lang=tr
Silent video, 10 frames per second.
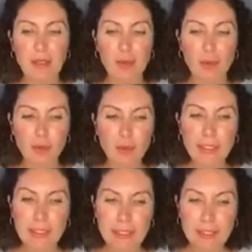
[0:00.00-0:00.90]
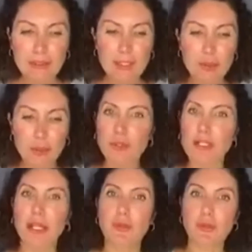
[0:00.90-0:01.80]
E, onunla ilgili de çok
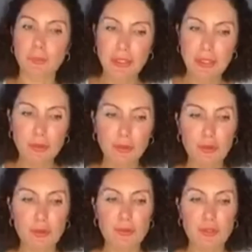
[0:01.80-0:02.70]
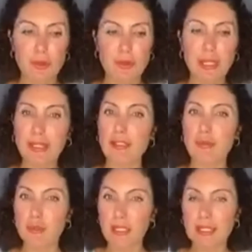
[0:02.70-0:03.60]
güzel yorumlar alıyorum. İşte
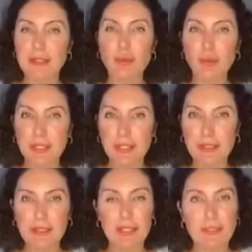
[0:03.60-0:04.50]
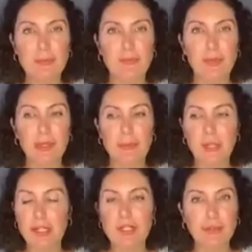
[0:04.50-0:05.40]
özellikle düzenli kullananlar, e,
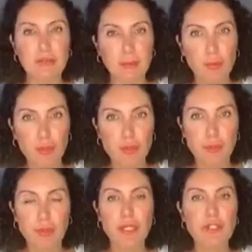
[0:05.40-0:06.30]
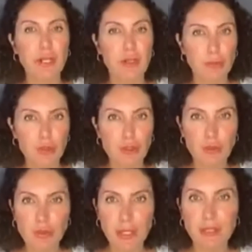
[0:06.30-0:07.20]
birkaç hafta boyunca, birkaç ay
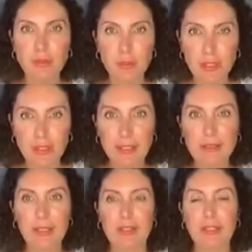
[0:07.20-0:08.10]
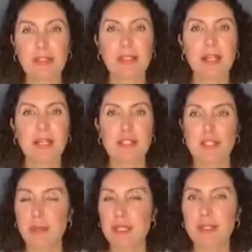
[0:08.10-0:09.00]
boyunca düzenli kullananlardan
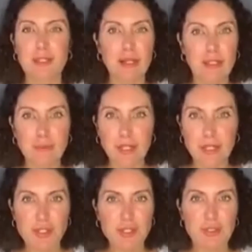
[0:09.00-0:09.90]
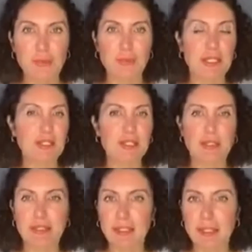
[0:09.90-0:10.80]
işte migren ağrımı geçirdim, dikkat
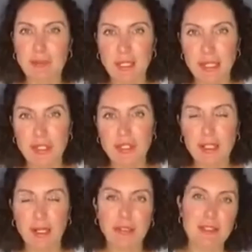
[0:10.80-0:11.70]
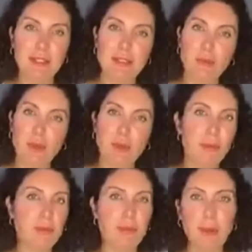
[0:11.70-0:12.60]
eksikliğim iyileşti, anksiyete
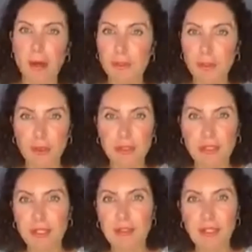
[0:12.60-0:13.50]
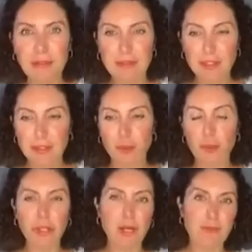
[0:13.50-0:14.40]
problemim tamamen ortadan kalktı, işte
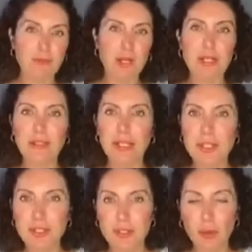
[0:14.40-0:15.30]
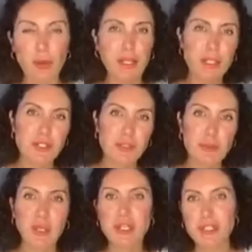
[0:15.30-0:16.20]
boyun ağrım vardı geçti, o
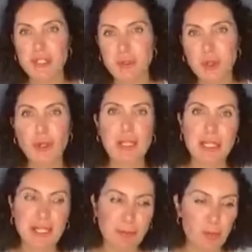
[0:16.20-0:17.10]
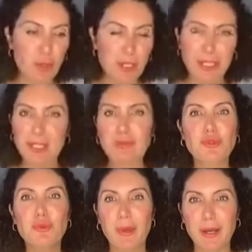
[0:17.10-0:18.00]
geçti, bu geçti, şöyle iyiyim, böyle iyiyim,
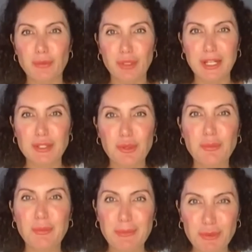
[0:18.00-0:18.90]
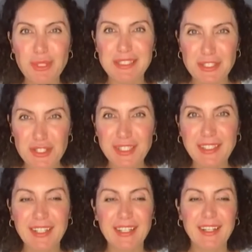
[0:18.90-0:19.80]
süper bunlar çok memnun edici.